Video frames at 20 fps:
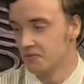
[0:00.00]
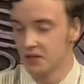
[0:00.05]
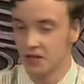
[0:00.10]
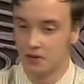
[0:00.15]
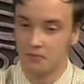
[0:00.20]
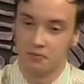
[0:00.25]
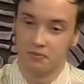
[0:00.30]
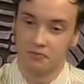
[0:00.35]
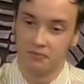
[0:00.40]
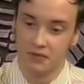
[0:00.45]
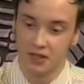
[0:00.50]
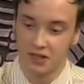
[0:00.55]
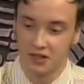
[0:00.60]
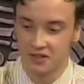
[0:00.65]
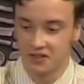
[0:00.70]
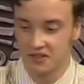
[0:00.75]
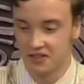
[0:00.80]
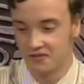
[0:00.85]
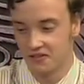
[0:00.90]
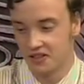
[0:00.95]
Там
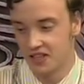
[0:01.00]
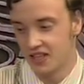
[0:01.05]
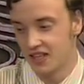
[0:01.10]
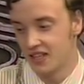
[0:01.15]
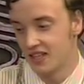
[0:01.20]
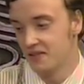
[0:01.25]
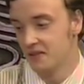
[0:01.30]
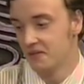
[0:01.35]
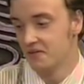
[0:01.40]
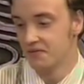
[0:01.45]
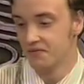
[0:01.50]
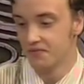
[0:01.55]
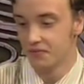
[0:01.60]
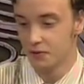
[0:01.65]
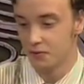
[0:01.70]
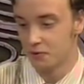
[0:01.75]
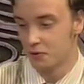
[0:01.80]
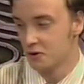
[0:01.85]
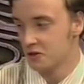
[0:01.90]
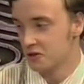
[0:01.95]
основная
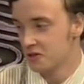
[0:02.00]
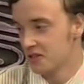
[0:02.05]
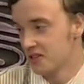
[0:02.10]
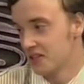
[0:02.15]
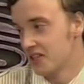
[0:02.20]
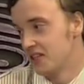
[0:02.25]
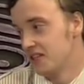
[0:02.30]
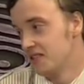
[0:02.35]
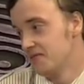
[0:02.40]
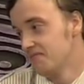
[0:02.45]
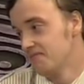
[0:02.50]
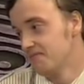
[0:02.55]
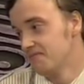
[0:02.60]
творческая